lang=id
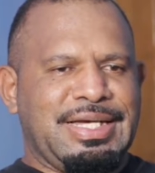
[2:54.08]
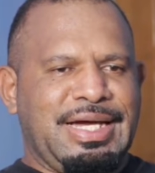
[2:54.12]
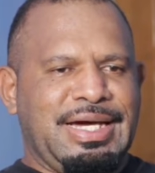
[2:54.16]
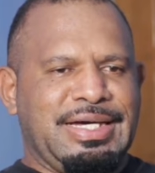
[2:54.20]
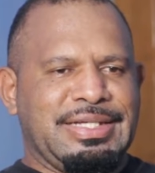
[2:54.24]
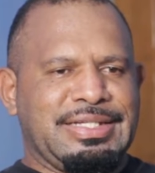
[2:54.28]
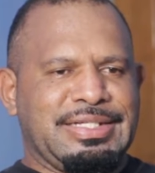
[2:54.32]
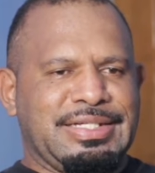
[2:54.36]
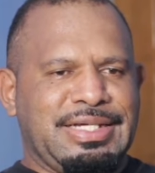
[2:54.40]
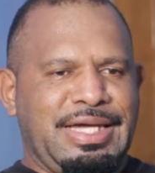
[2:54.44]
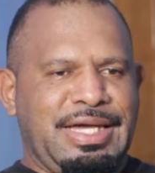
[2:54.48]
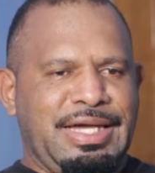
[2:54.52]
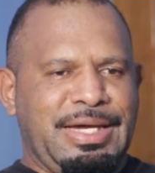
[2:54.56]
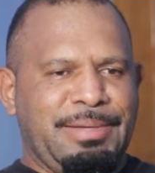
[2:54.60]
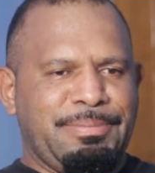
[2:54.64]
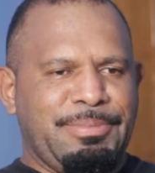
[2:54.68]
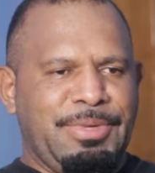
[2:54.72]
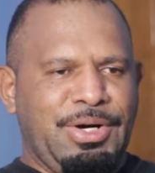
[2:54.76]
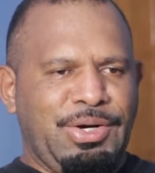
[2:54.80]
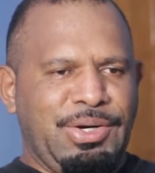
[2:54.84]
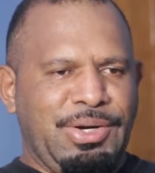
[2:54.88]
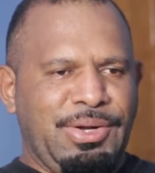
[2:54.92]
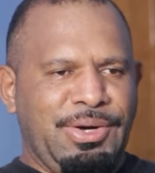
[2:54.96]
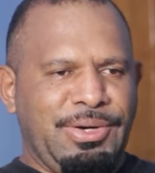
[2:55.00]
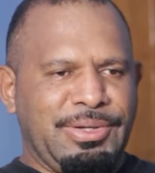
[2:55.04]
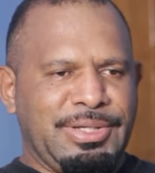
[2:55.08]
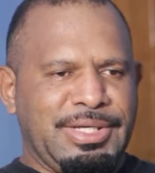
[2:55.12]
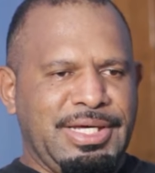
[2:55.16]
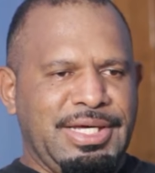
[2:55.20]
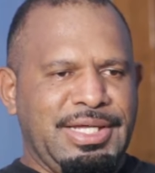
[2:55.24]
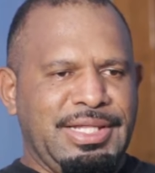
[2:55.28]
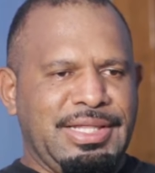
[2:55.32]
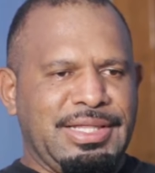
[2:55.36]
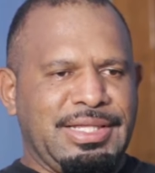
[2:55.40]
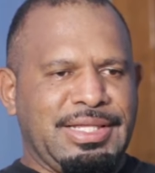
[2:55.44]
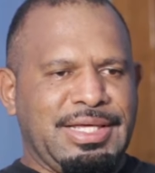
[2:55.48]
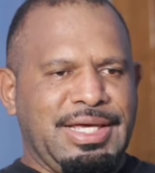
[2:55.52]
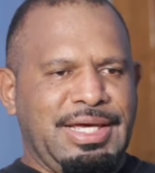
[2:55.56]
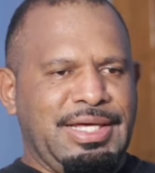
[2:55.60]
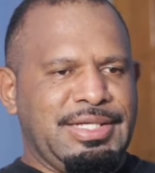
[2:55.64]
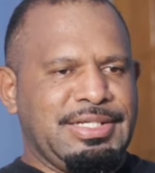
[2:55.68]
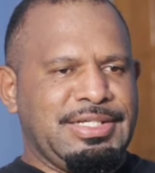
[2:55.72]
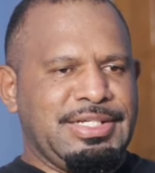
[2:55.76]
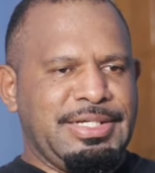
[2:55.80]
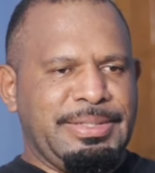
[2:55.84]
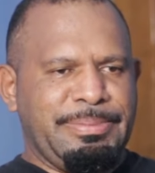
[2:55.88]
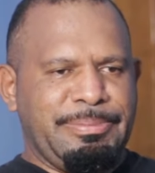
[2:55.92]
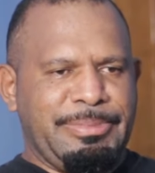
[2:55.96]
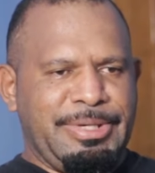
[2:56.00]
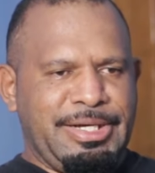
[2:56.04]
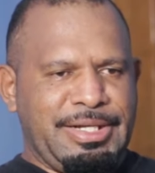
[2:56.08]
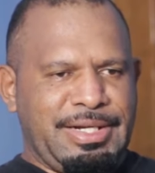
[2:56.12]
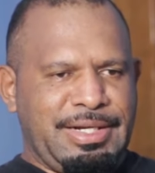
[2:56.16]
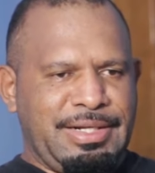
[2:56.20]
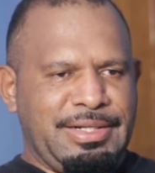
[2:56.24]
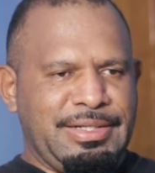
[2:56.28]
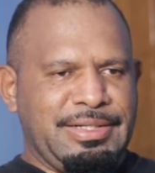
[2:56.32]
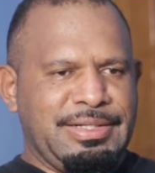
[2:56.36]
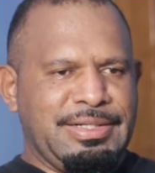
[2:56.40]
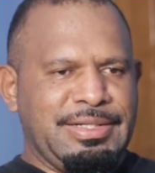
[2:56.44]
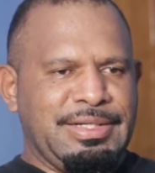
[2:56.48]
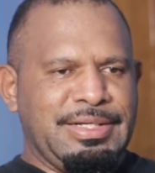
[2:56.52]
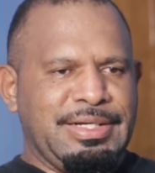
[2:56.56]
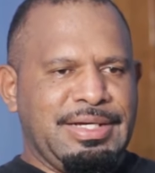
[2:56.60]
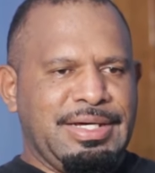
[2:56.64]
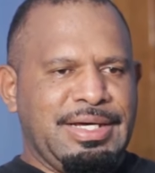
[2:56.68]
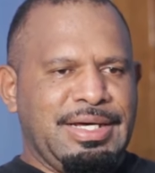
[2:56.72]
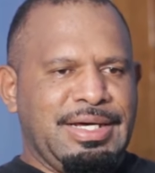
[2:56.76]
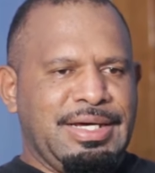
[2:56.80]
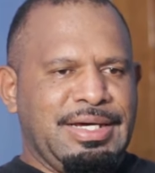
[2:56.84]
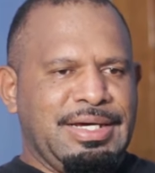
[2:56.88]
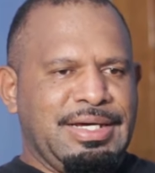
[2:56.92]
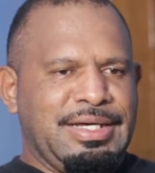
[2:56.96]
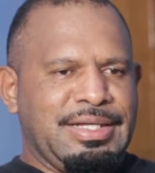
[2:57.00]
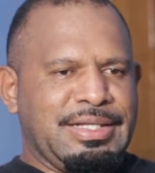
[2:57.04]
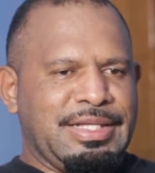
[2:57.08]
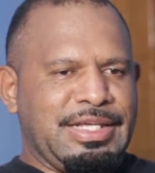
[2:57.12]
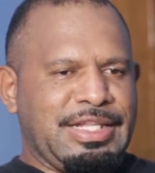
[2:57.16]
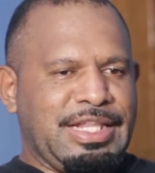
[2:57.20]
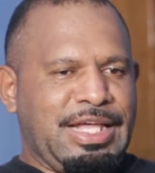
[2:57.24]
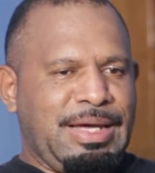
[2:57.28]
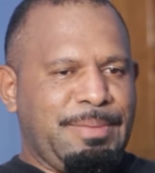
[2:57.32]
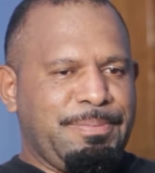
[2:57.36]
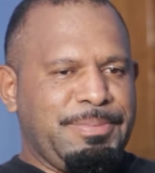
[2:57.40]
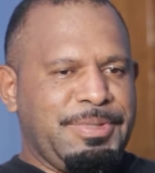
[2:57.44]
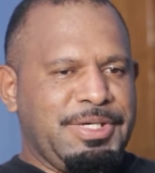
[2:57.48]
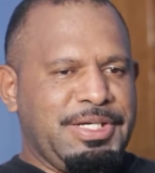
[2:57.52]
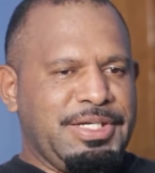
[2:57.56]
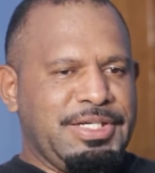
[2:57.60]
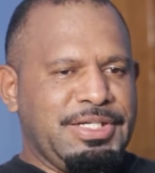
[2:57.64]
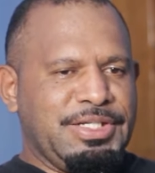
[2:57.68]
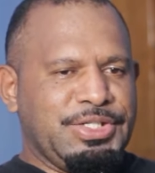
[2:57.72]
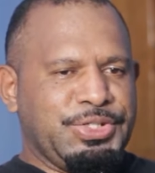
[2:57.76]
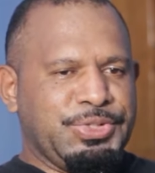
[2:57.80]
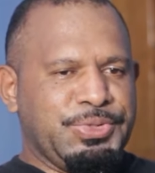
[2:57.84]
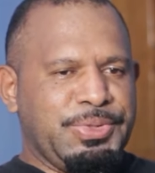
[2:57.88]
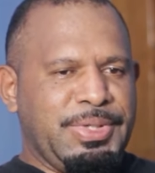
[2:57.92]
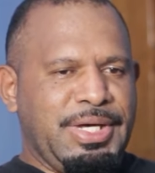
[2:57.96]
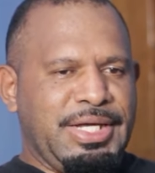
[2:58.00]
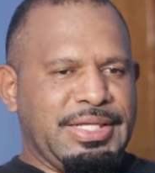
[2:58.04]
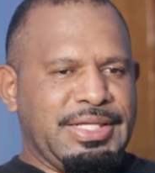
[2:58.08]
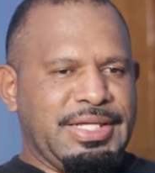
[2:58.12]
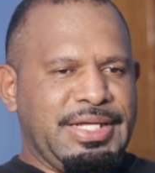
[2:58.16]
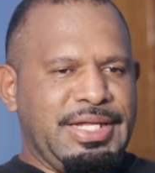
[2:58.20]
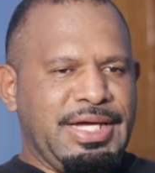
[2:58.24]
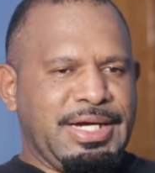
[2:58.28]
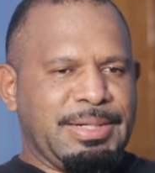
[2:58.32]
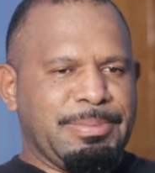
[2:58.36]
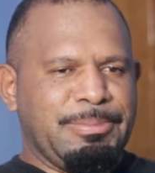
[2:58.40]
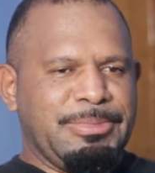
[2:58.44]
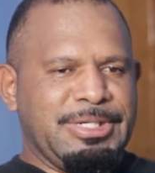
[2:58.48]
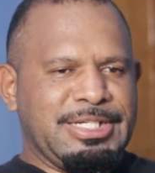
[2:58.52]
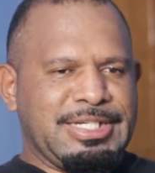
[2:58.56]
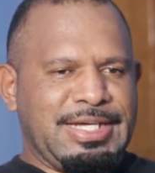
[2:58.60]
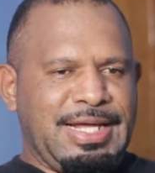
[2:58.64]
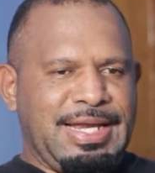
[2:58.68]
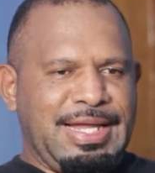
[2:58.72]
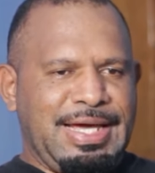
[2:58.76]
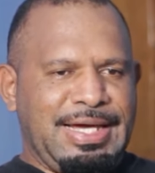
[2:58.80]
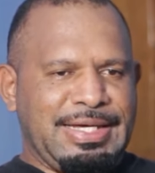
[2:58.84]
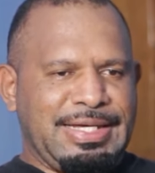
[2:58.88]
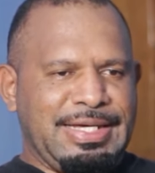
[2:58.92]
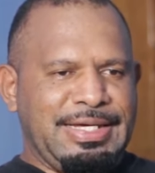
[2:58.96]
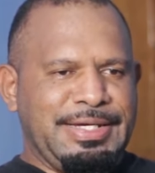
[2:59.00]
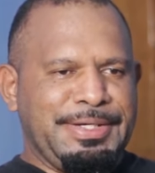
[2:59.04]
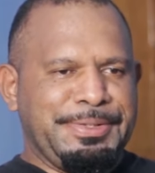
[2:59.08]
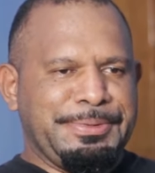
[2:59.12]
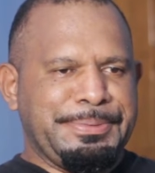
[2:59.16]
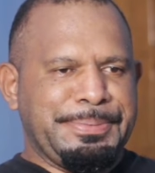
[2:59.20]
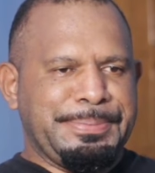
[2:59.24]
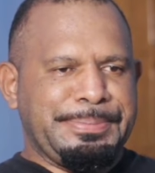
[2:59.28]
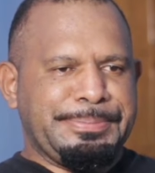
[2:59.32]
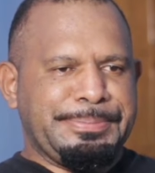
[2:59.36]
saat saya mau login ke Gmail. Tetapi sudah tidak bisa lagi.